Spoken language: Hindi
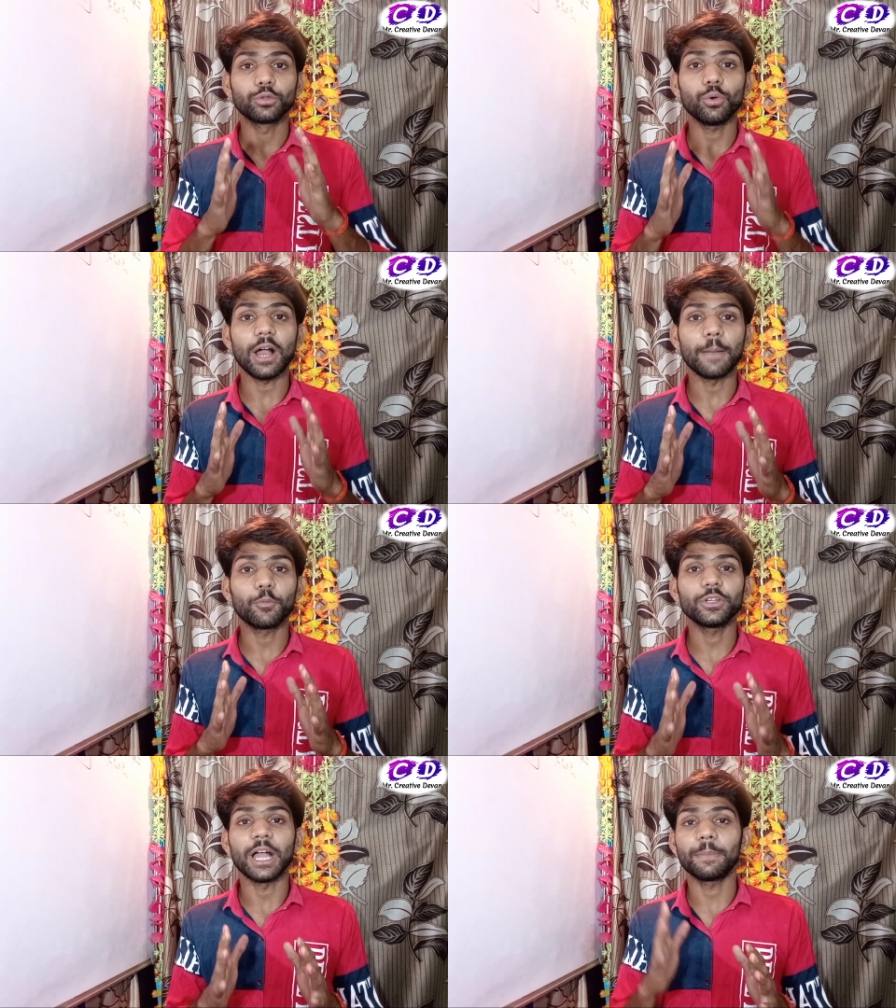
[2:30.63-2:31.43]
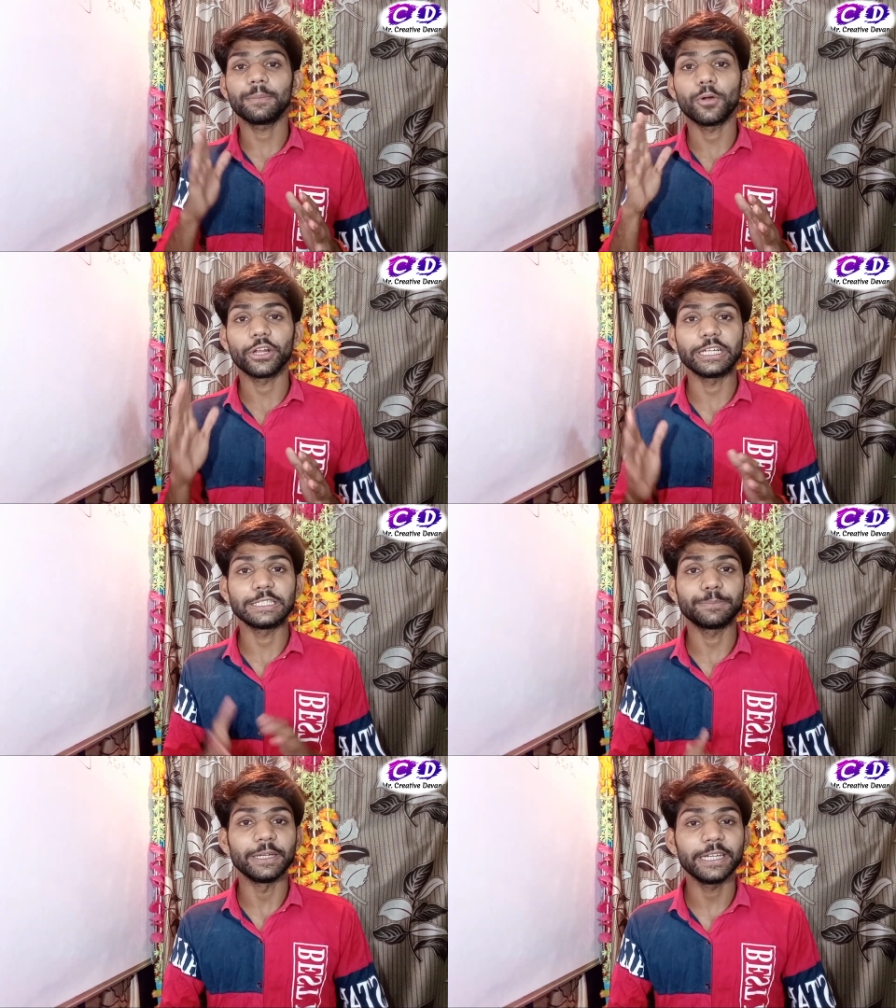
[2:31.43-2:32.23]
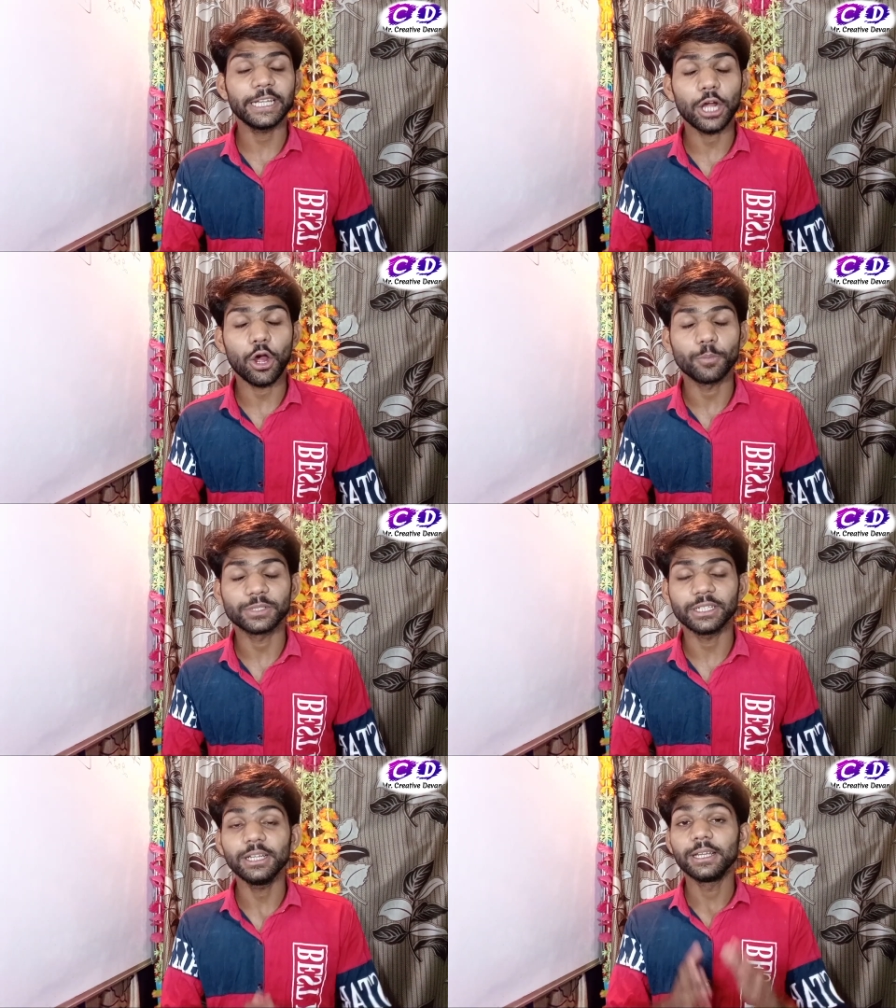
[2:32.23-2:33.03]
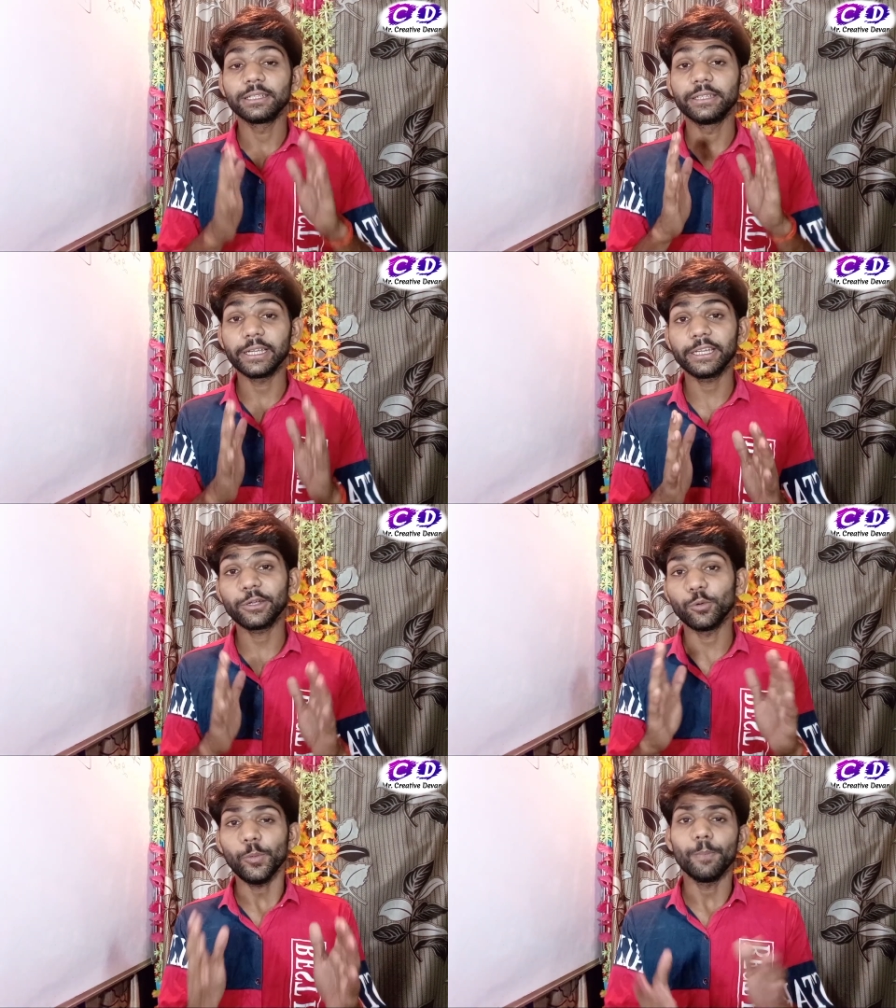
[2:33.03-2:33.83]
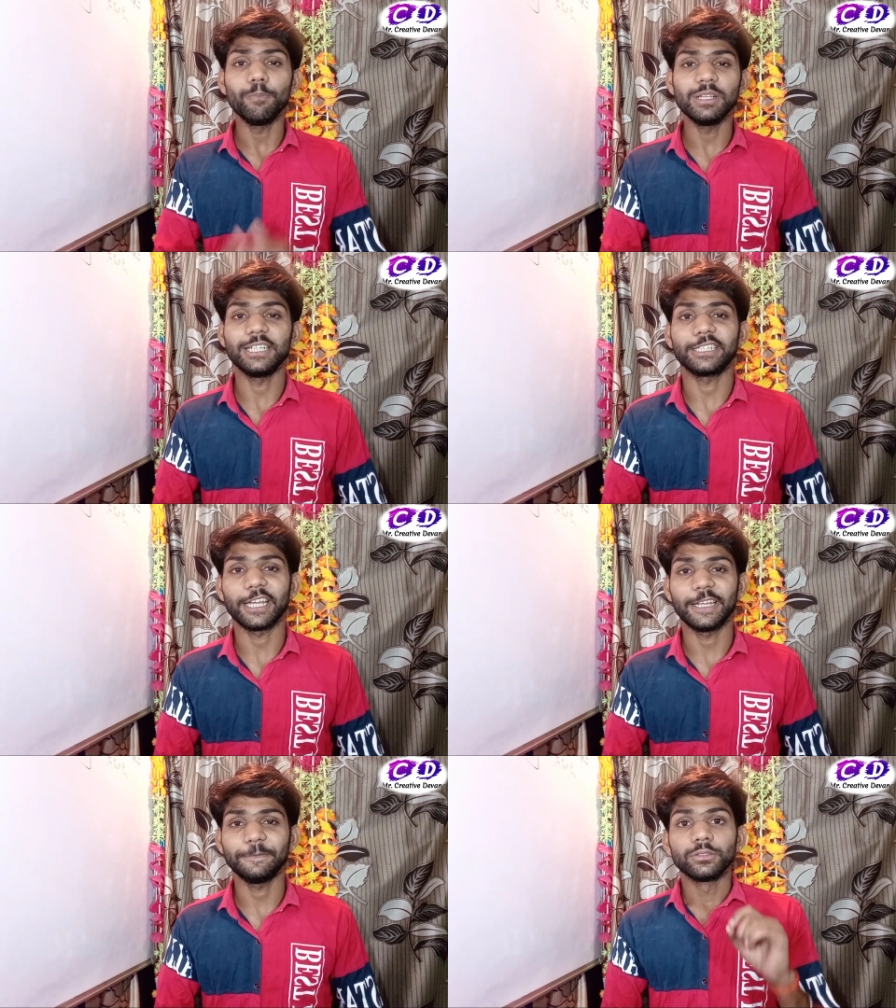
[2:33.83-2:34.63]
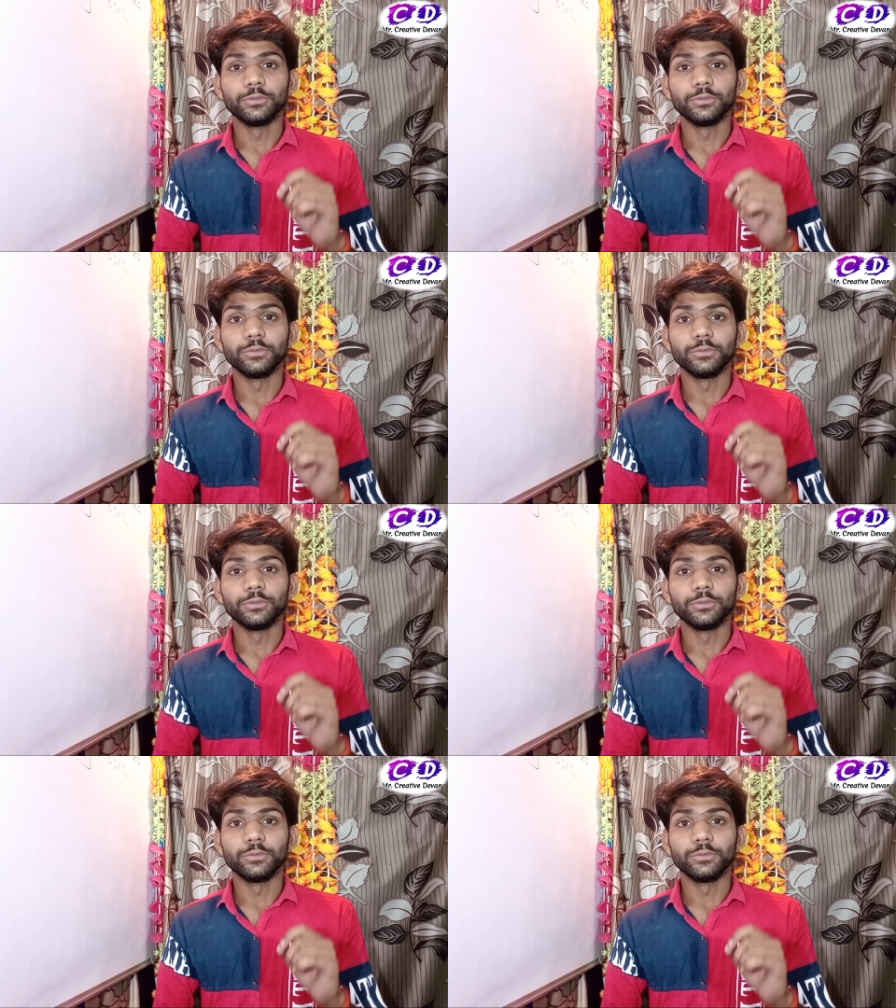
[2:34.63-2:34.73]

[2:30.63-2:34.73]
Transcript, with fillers: तो आपको यहाँ पर बॉर्डरलेस प्रिंटिंग का ऑप्शन देखने को मिल जाता है